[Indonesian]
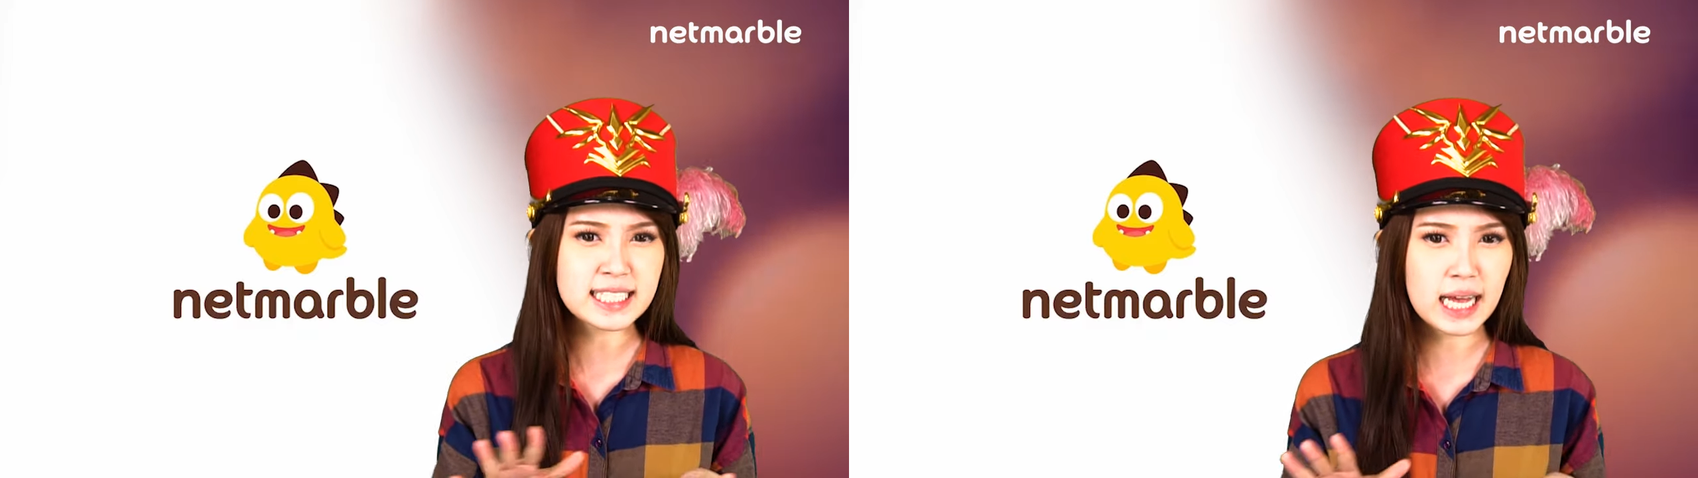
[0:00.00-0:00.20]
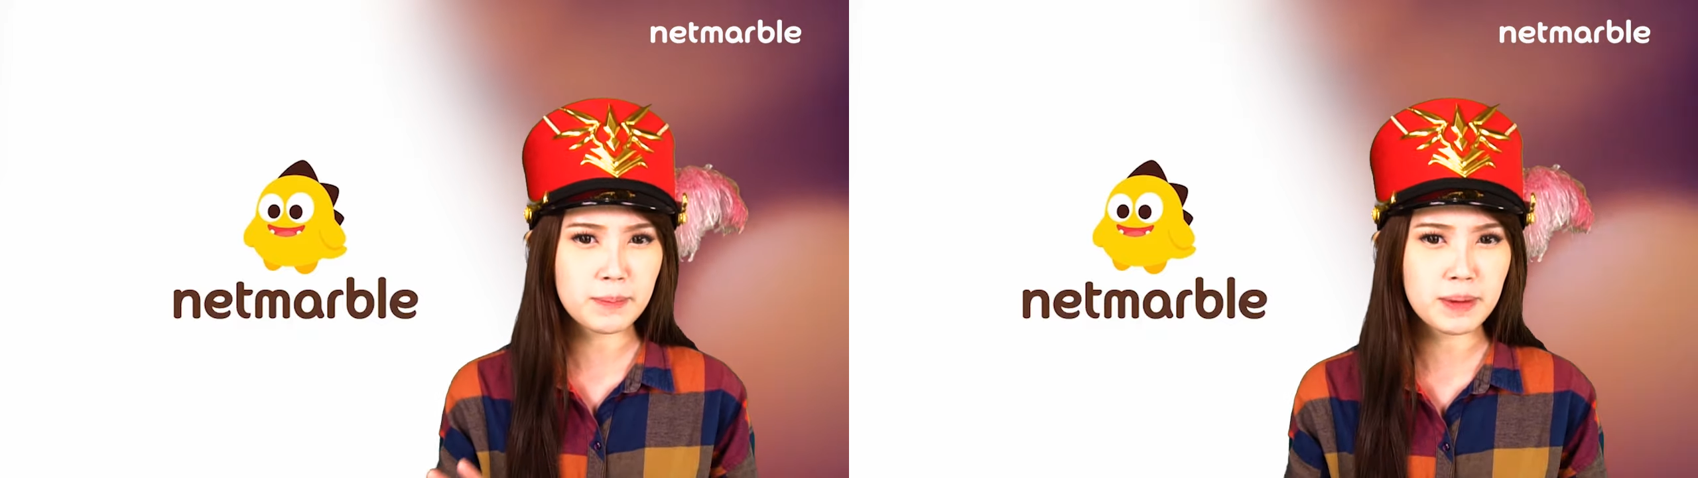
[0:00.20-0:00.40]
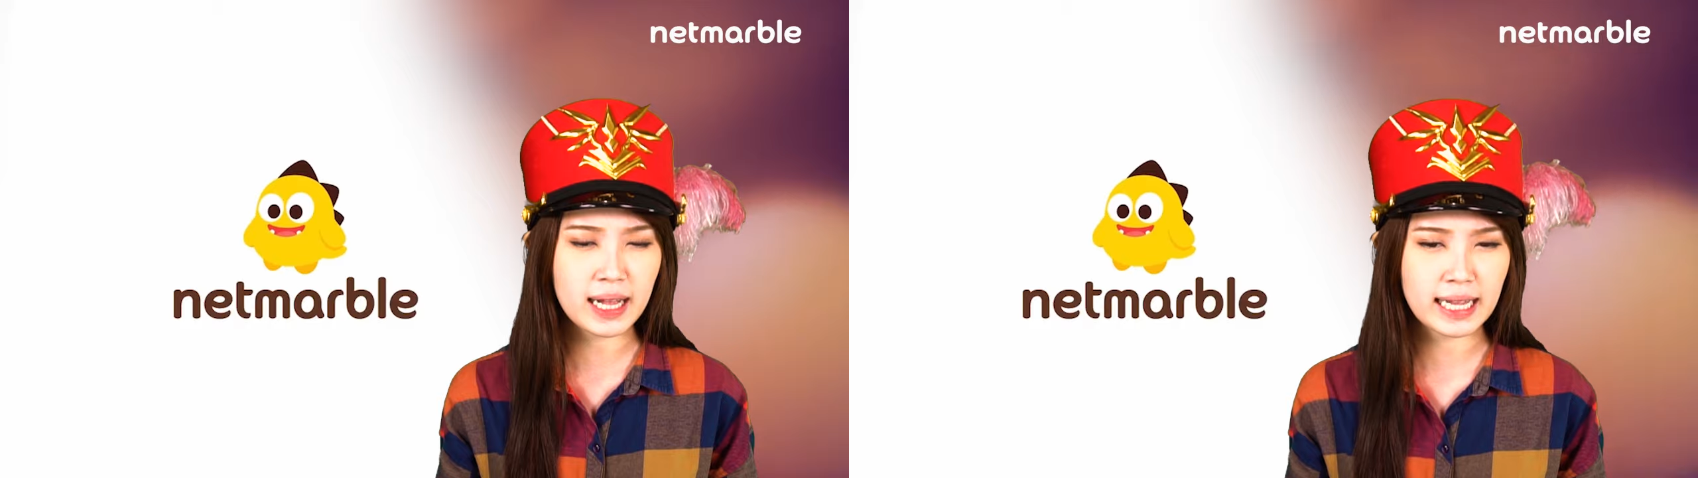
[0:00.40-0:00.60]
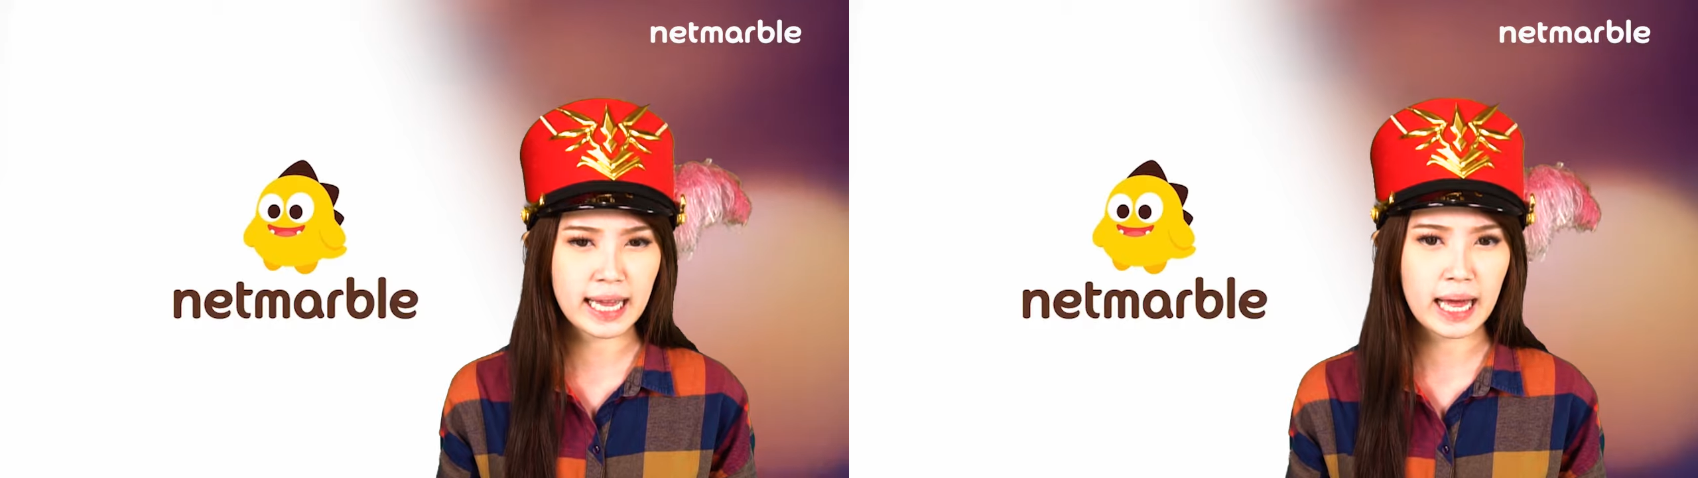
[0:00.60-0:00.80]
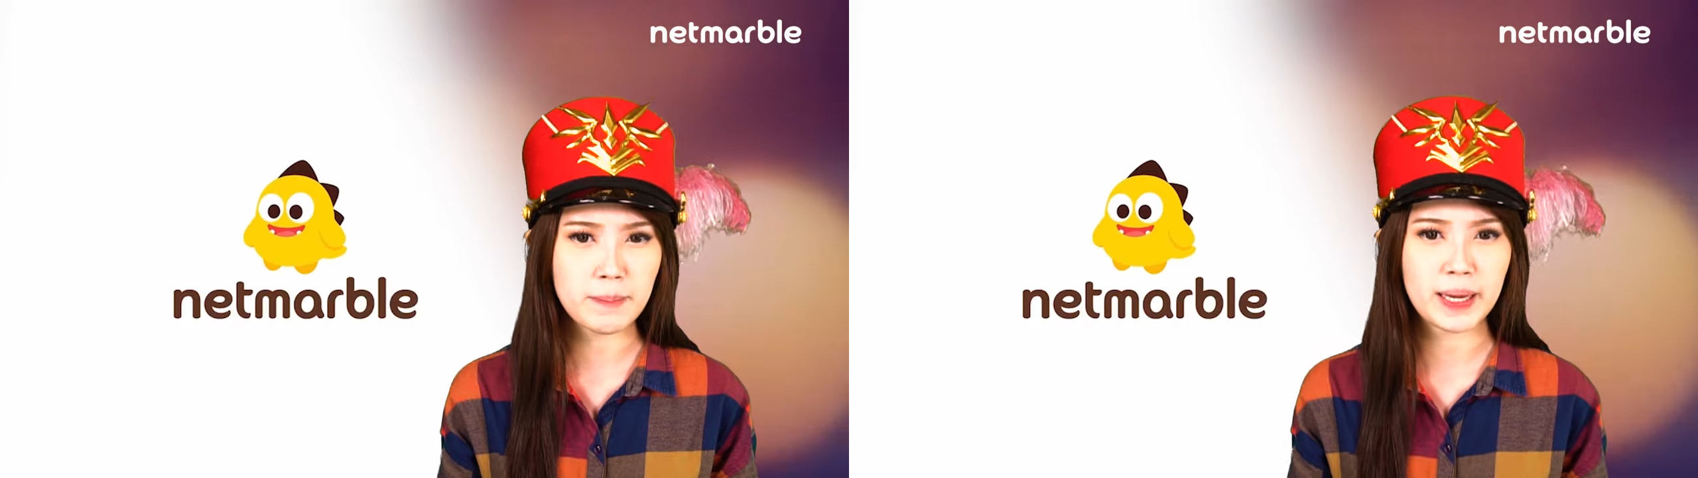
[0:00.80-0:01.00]
sabar
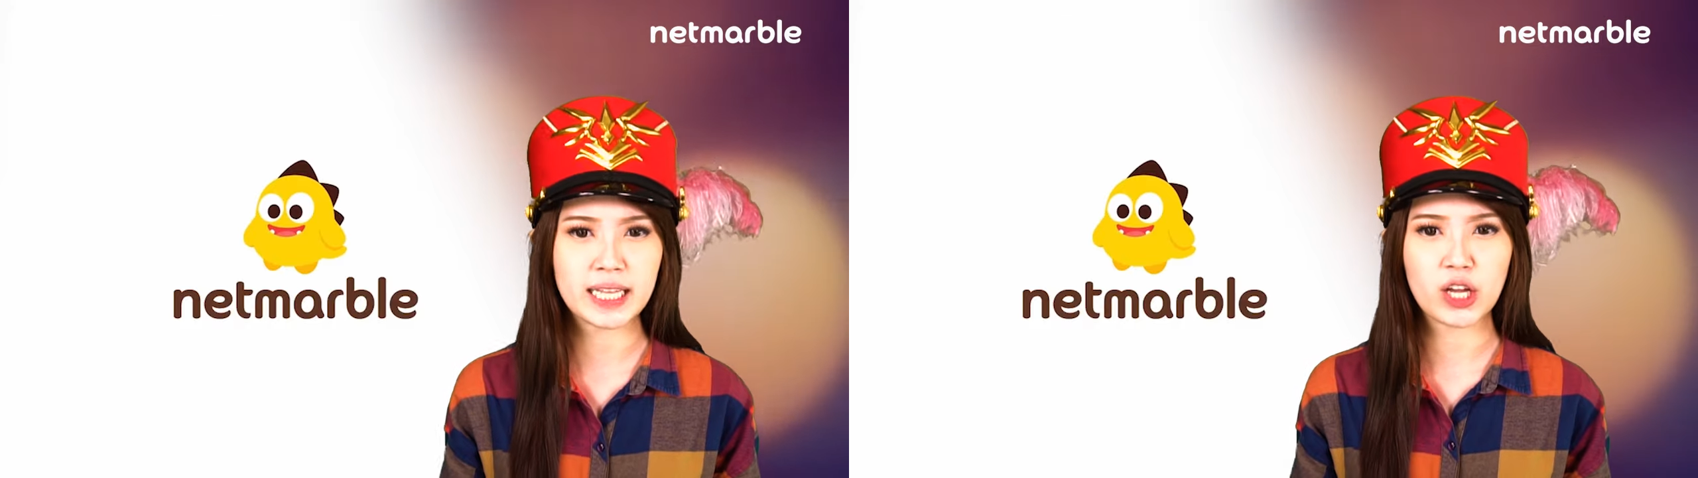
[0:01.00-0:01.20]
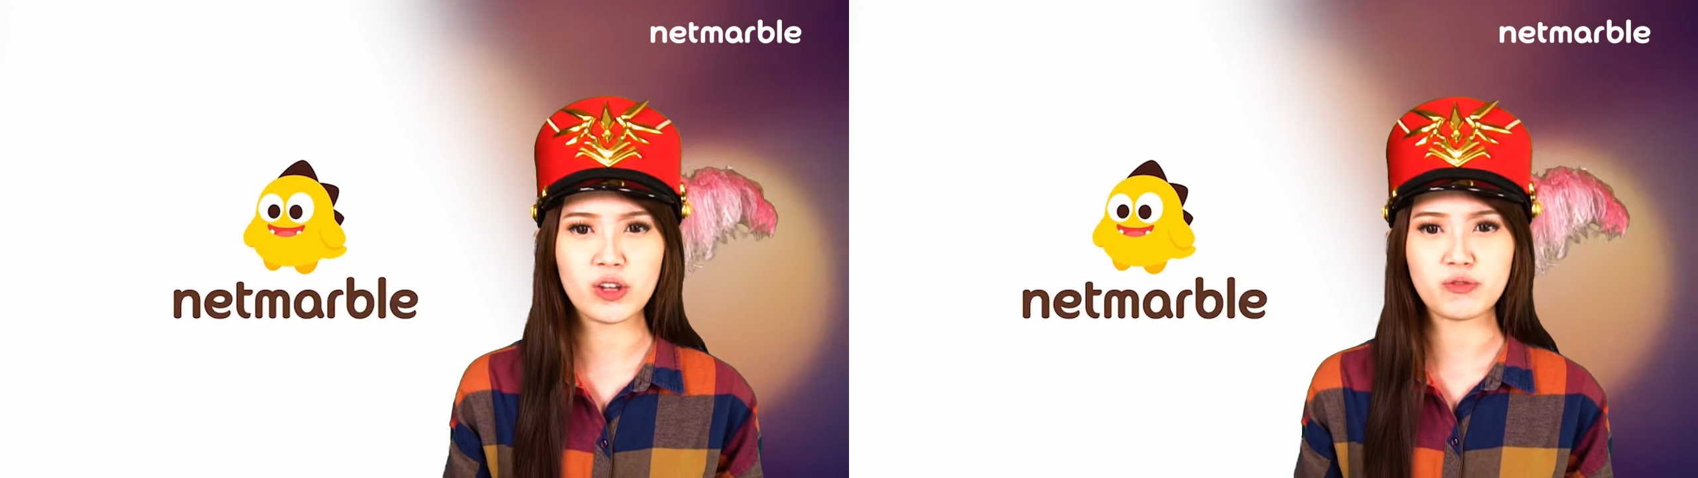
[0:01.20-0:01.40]
ya pengen tahu